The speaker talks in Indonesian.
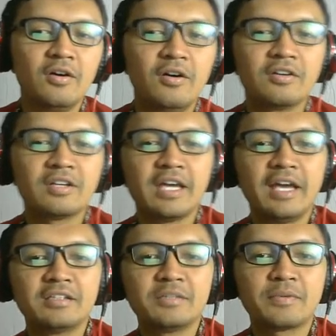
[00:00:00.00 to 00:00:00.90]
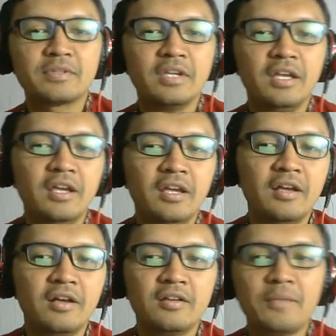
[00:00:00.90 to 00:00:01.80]
Oke,
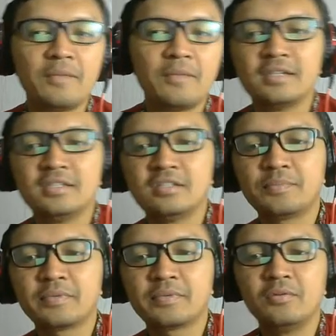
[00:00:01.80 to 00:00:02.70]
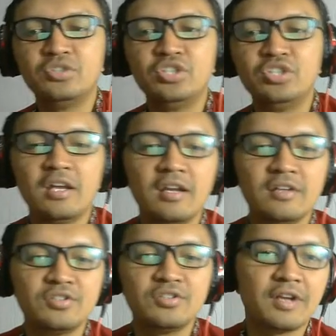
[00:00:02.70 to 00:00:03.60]
seperti navigasinya seperti ujian
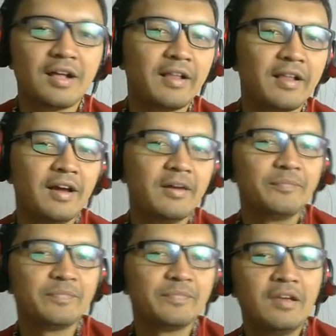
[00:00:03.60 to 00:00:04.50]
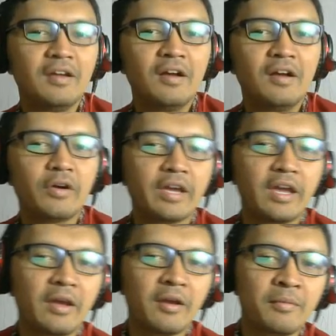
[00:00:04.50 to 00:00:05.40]
nasional ya.
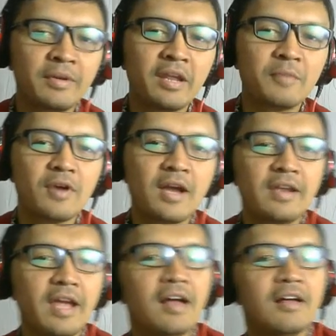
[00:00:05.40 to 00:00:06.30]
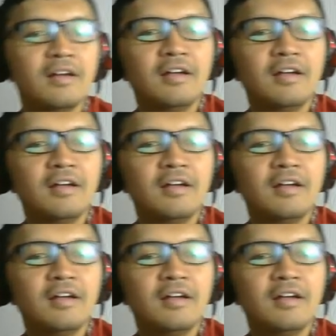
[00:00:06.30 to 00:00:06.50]
Oke, menarik bukan ya?